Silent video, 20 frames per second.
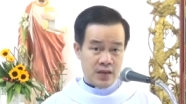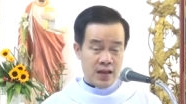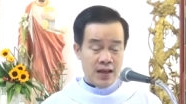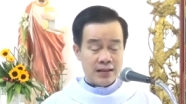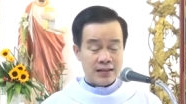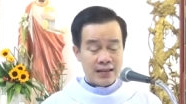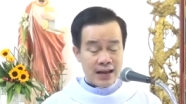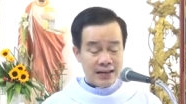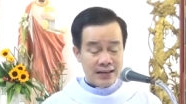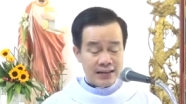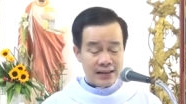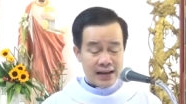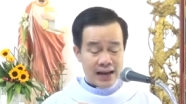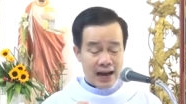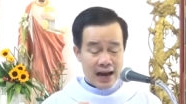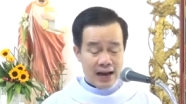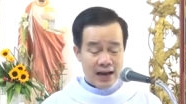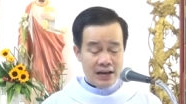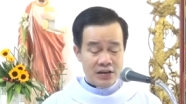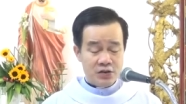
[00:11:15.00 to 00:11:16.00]
Thánh
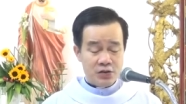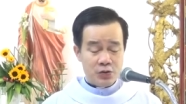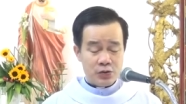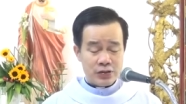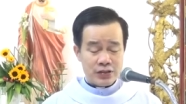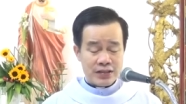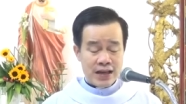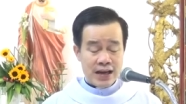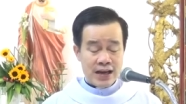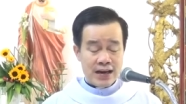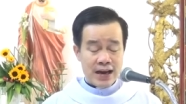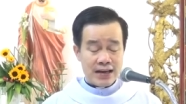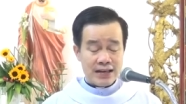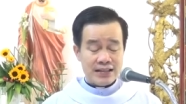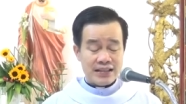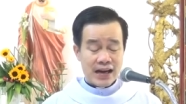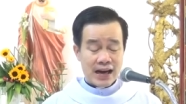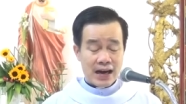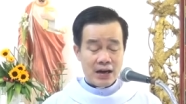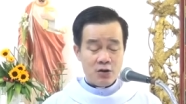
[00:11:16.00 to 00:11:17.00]
cả du xe đã
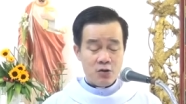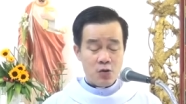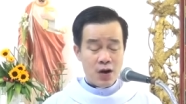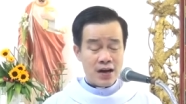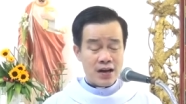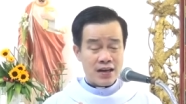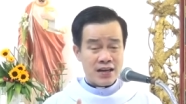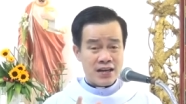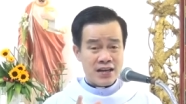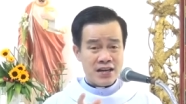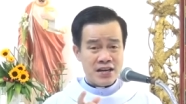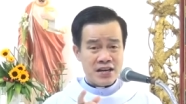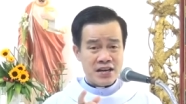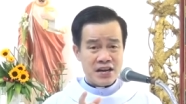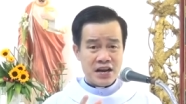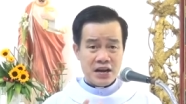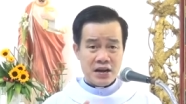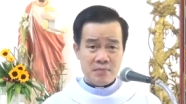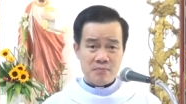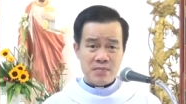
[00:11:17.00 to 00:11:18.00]
trải qua kinh
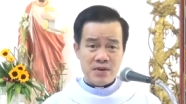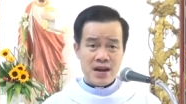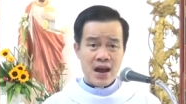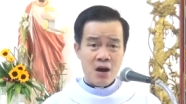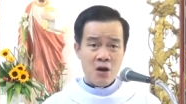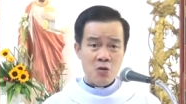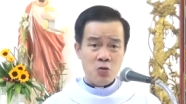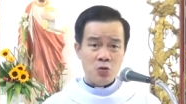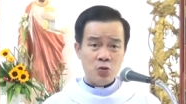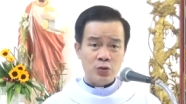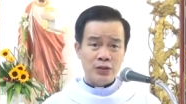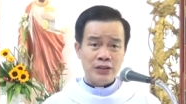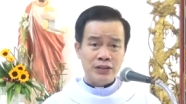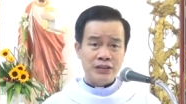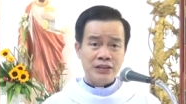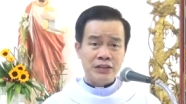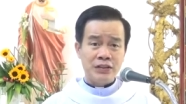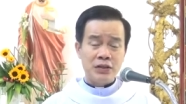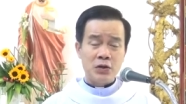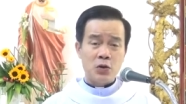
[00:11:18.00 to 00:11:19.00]
nghiệm đau
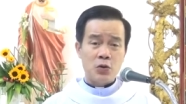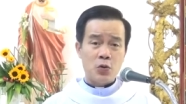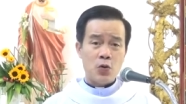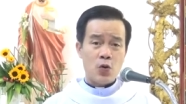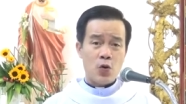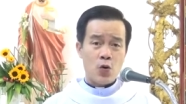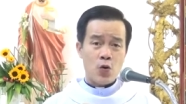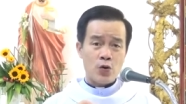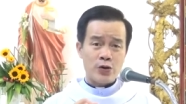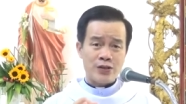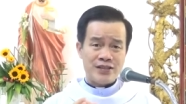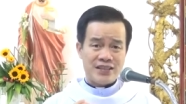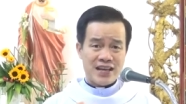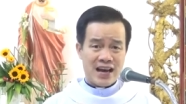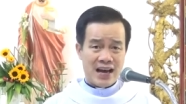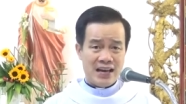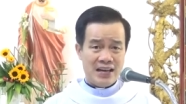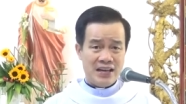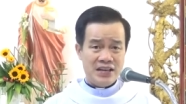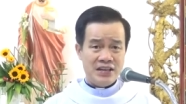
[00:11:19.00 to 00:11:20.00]
thương của cuộc
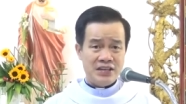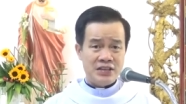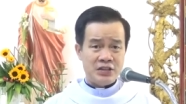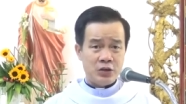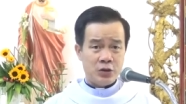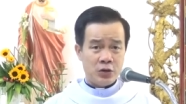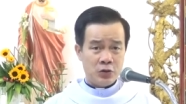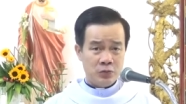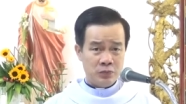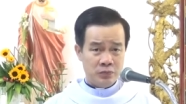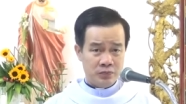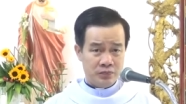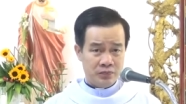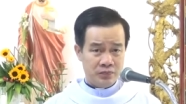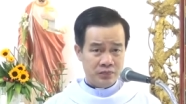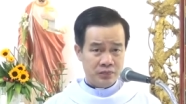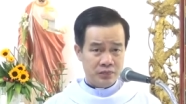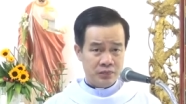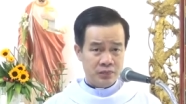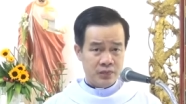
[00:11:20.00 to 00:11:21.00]
chạy trốn
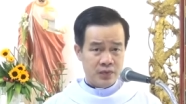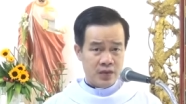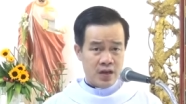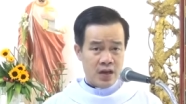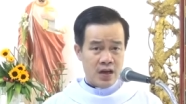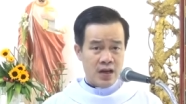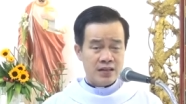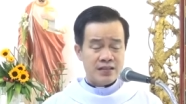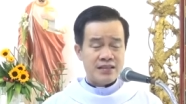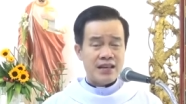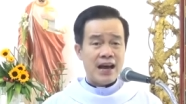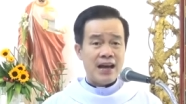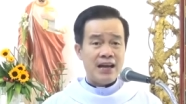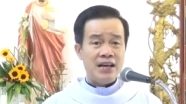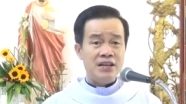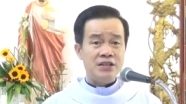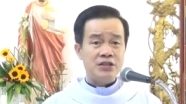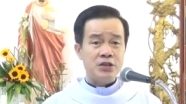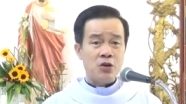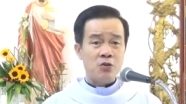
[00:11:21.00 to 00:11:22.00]

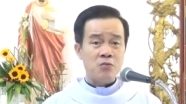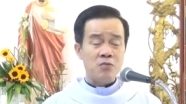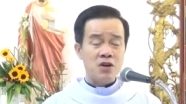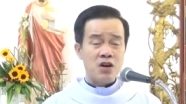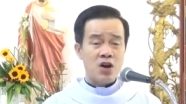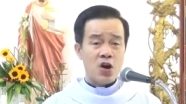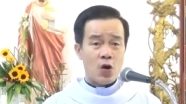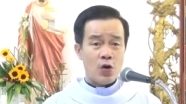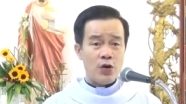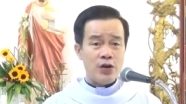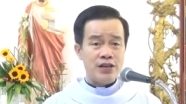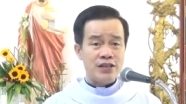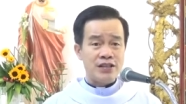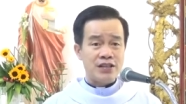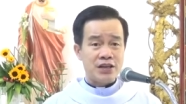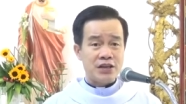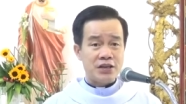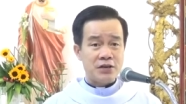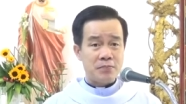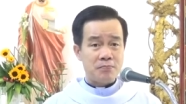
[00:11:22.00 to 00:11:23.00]
Chạy trốn khỏi
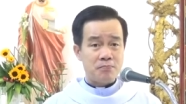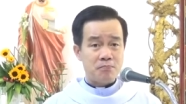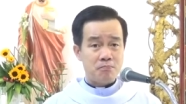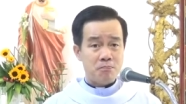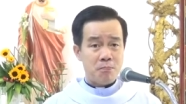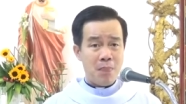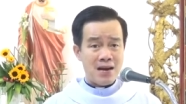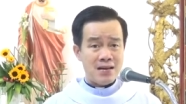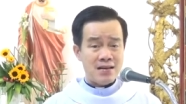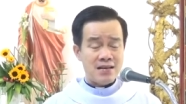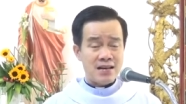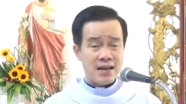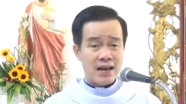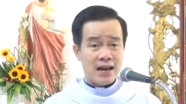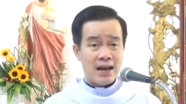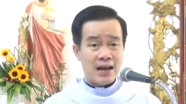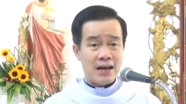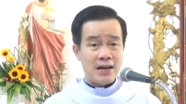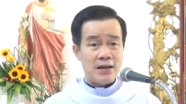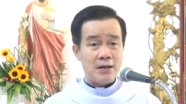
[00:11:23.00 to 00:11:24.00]
sự bắt
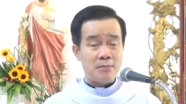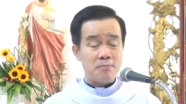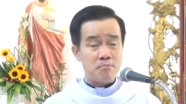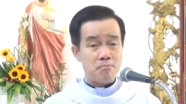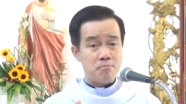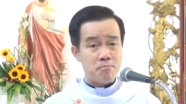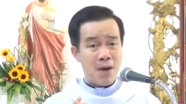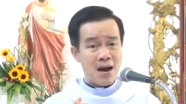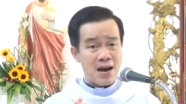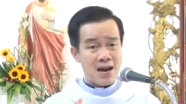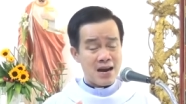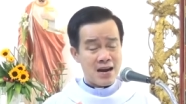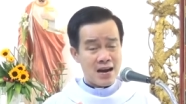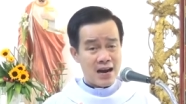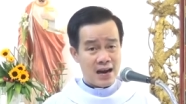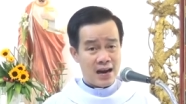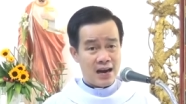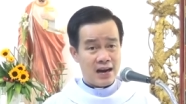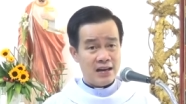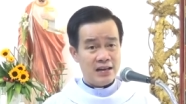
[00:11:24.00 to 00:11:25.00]
hại, bắt
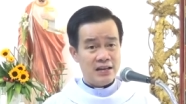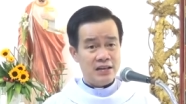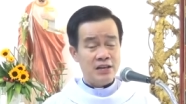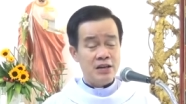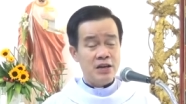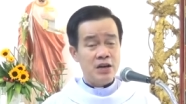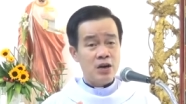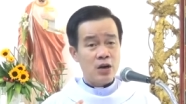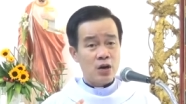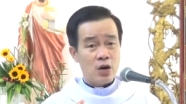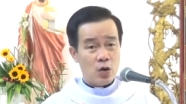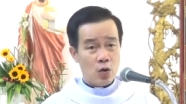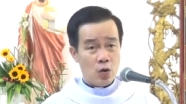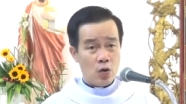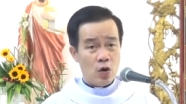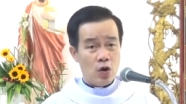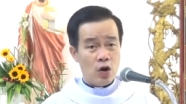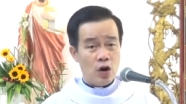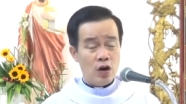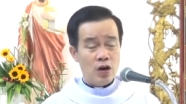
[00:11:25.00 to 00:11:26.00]
hại
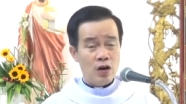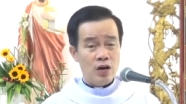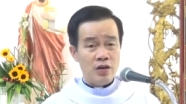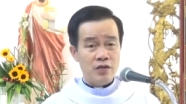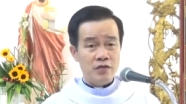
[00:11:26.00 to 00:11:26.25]
của